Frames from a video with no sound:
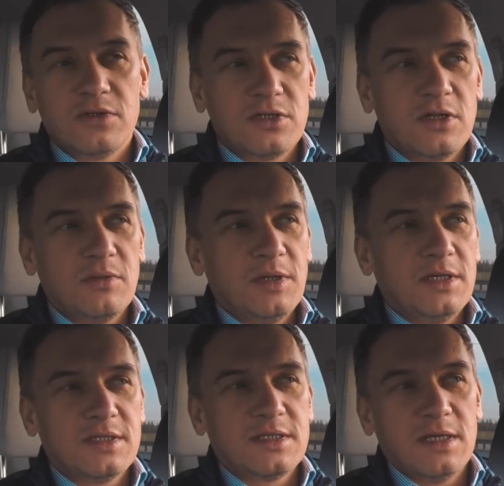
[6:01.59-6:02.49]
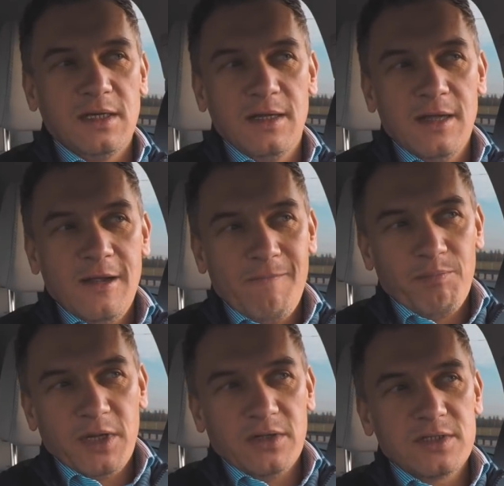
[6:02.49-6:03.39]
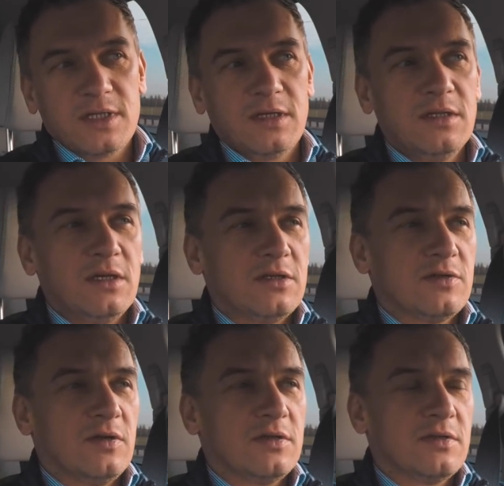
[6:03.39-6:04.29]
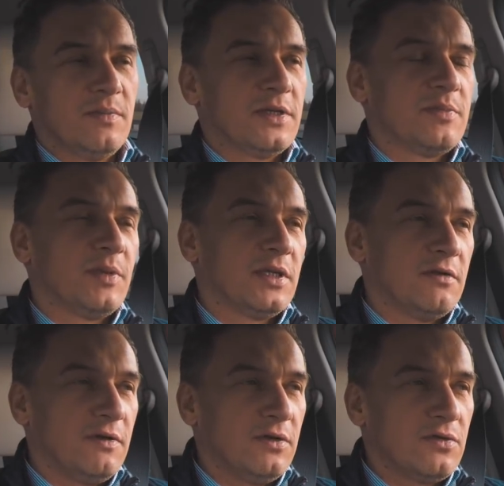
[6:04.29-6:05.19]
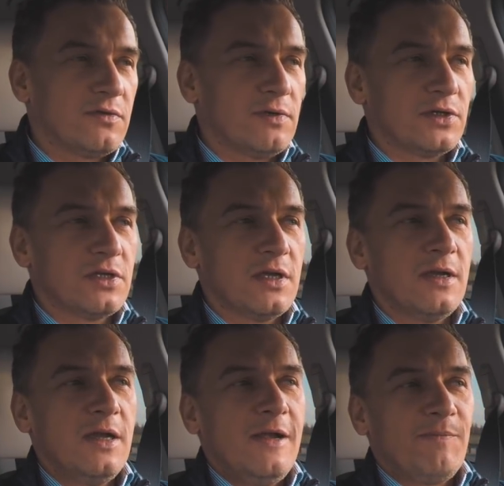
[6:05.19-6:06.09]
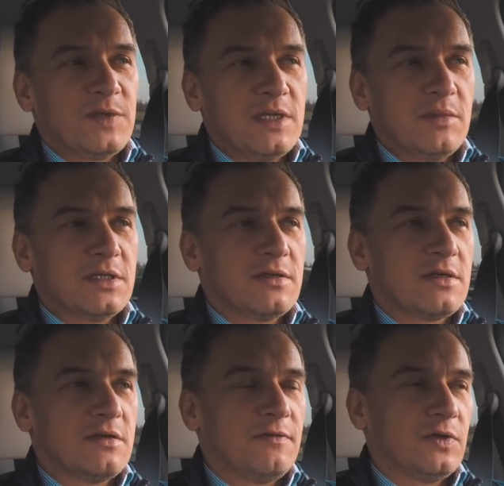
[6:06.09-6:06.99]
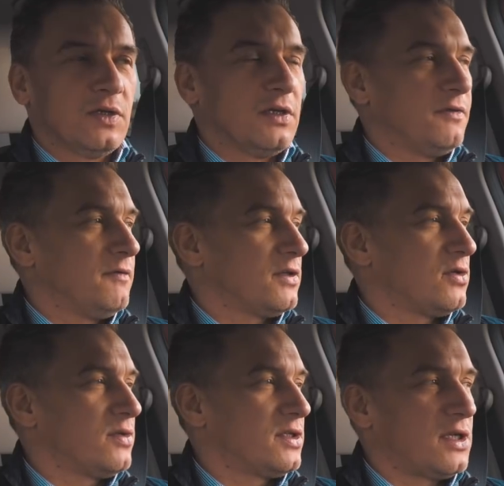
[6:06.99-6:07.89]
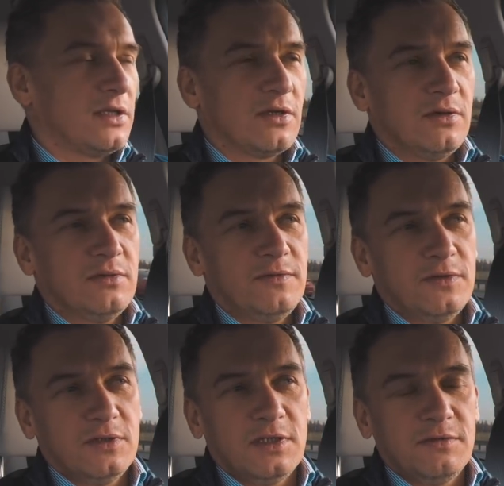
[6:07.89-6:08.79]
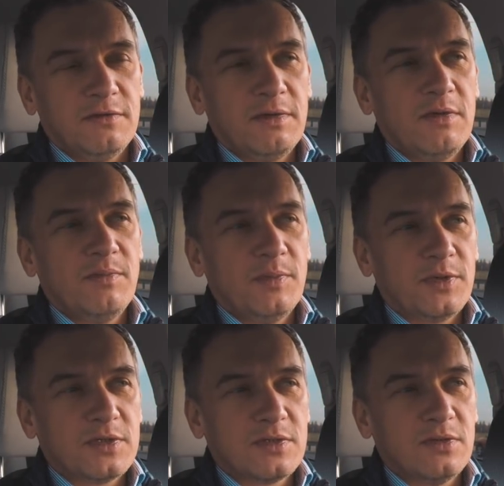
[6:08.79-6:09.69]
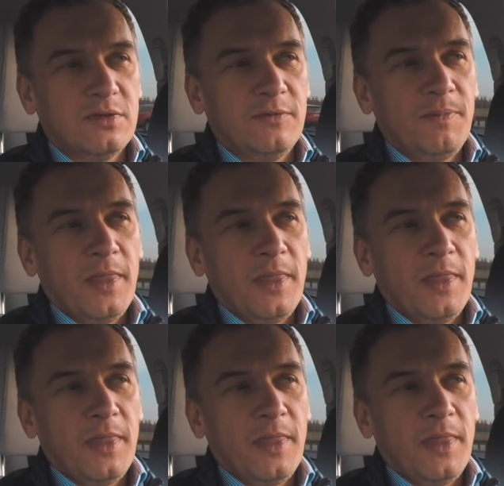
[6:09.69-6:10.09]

czy to miejsce, mając tak interesującą perspektywę? Otóż właśnie zamiast fotografować lustrzanką, fotografowałem po prostu,